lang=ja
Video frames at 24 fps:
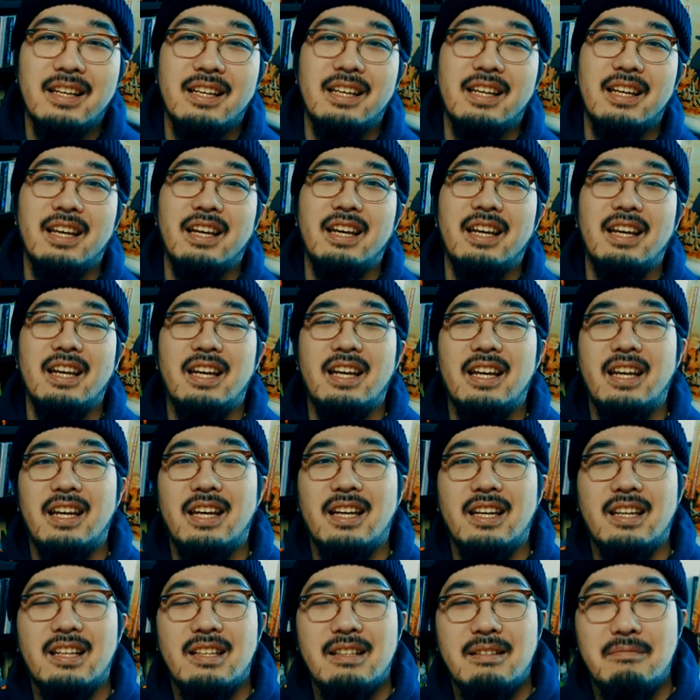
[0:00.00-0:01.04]

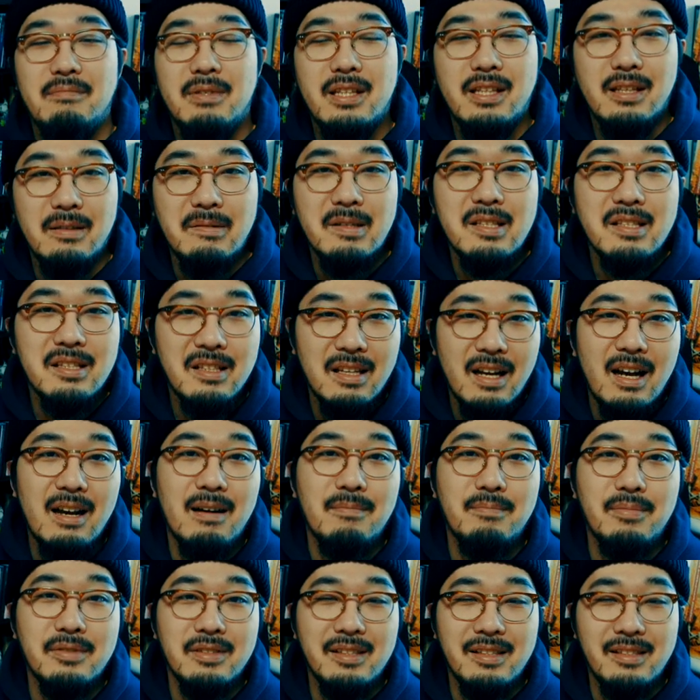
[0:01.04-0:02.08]
えー、見てきました。
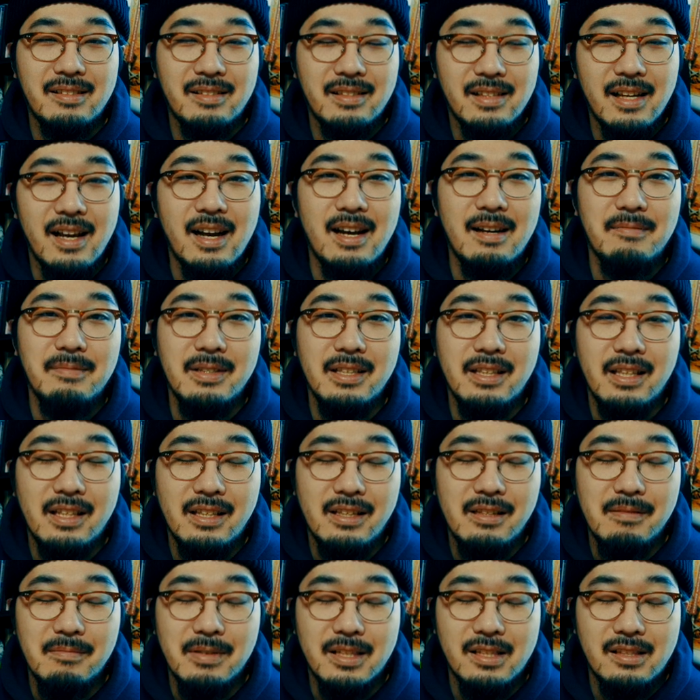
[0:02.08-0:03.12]
ポゼッサー見て
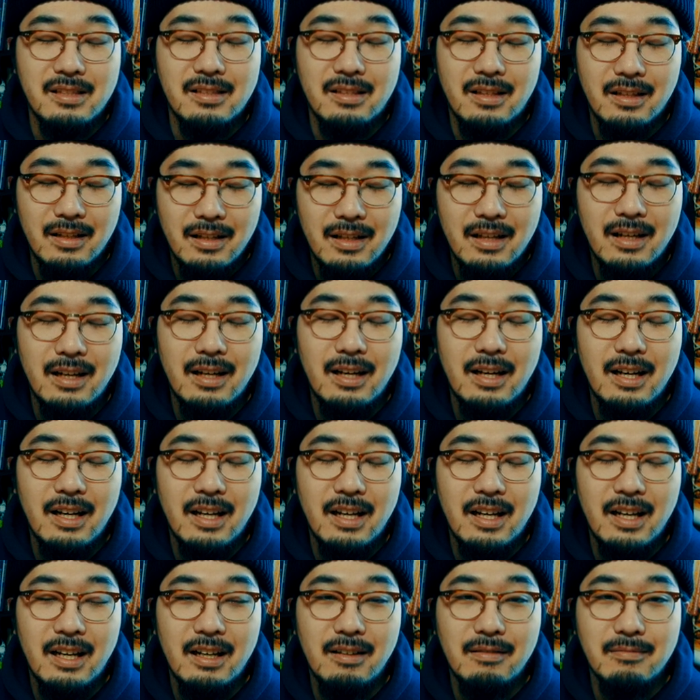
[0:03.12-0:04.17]
きまし
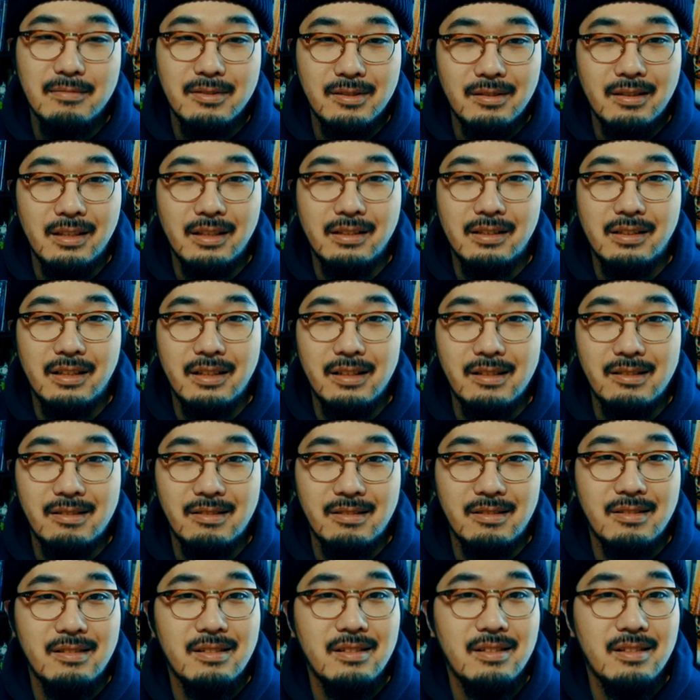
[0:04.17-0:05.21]
た。面白かったで
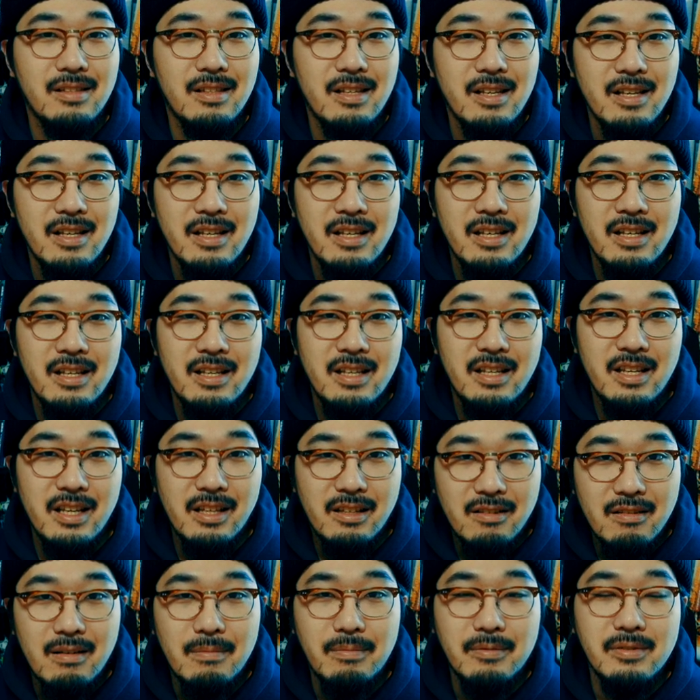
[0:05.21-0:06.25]
す。えー、
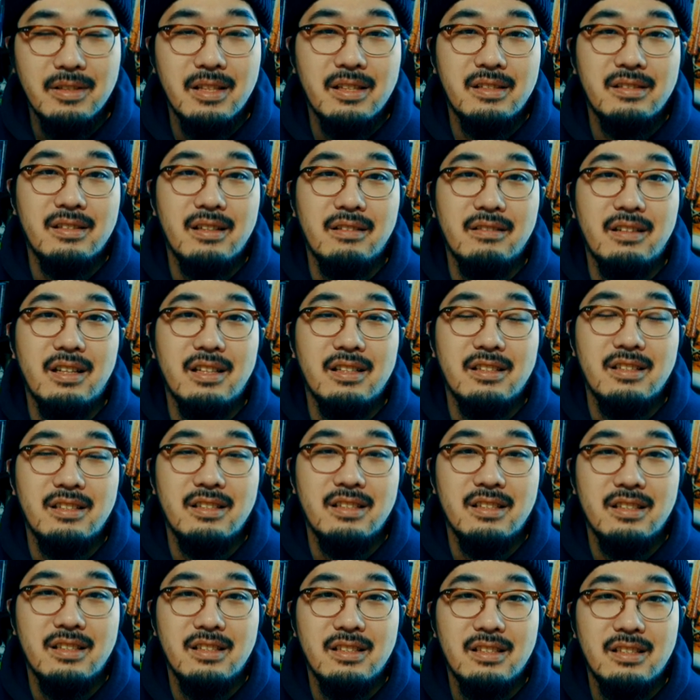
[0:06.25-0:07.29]
今日はポゼッサーの
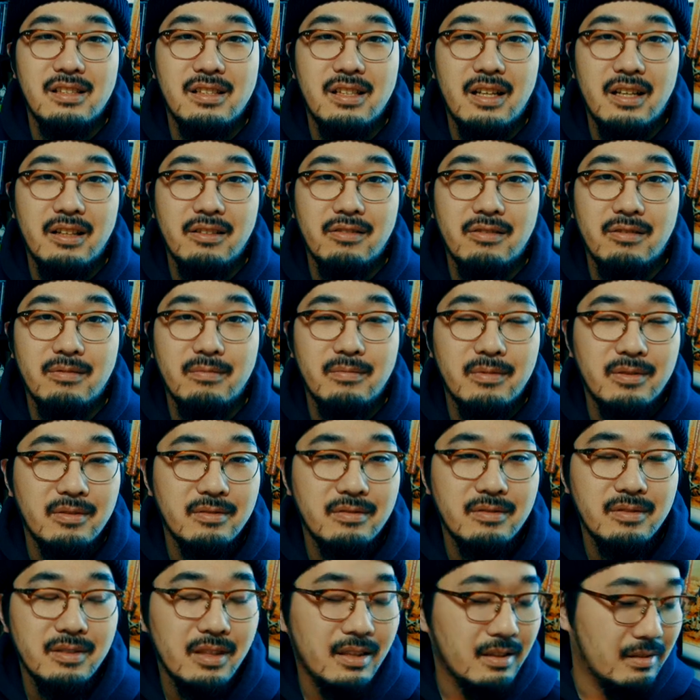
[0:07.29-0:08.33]
話したいと思
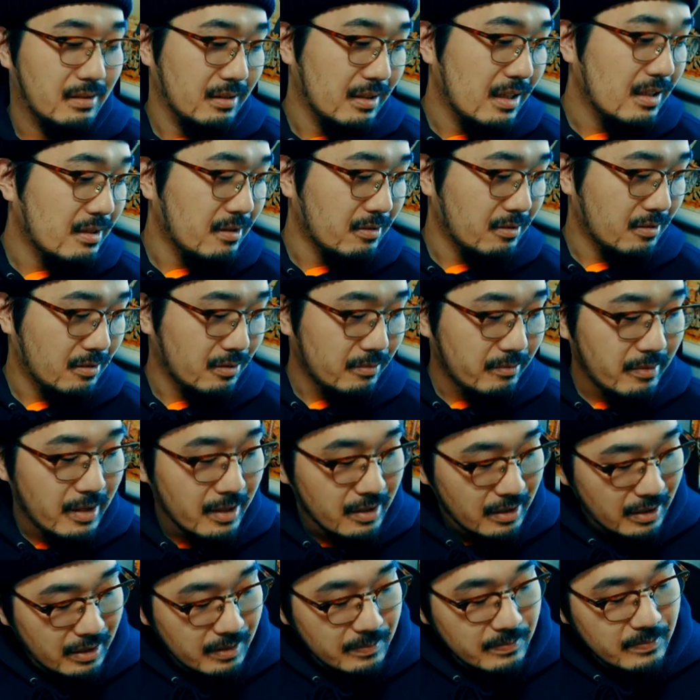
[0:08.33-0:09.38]
うんですが、ちょっとその前に